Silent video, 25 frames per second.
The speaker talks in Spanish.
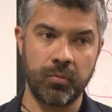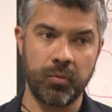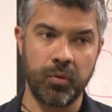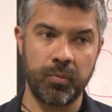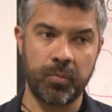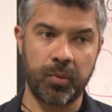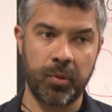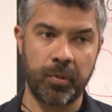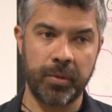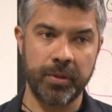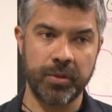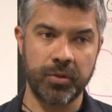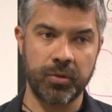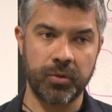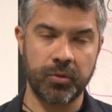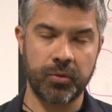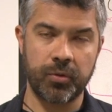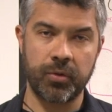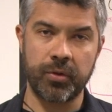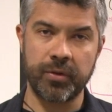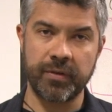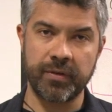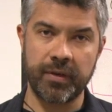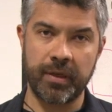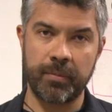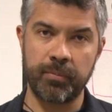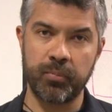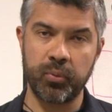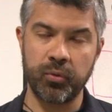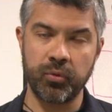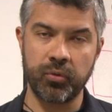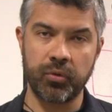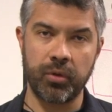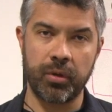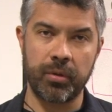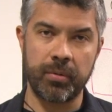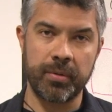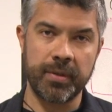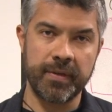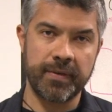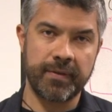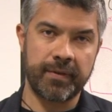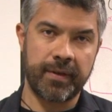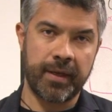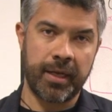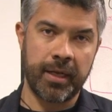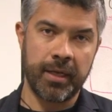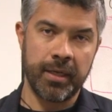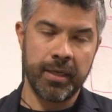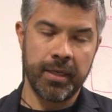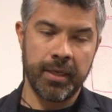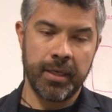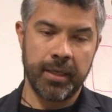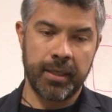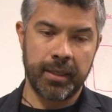muy provechoso desde el punto de vista